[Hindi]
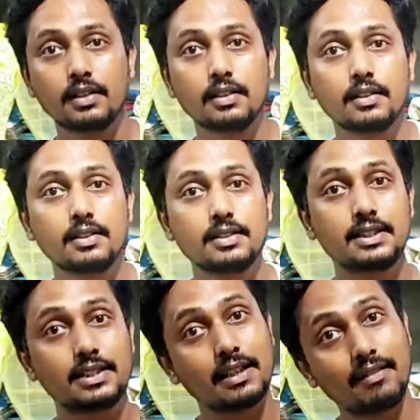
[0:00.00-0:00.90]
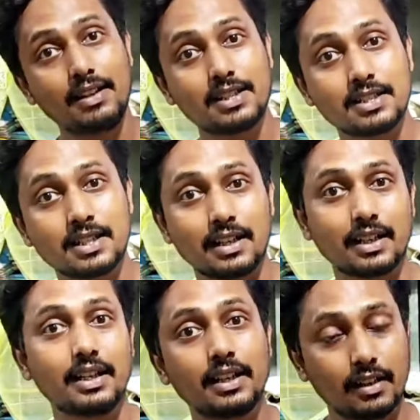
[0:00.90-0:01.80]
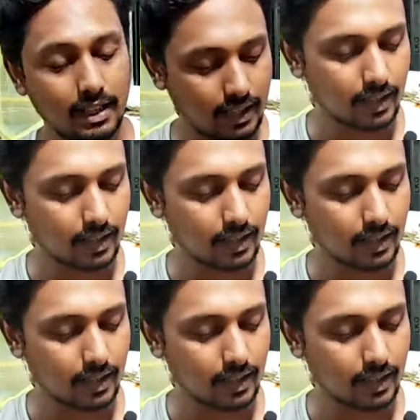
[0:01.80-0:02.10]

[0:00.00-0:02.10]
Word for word: बोल रहे सर सेवेंटी से स्टार्ट करेंगे डंगरी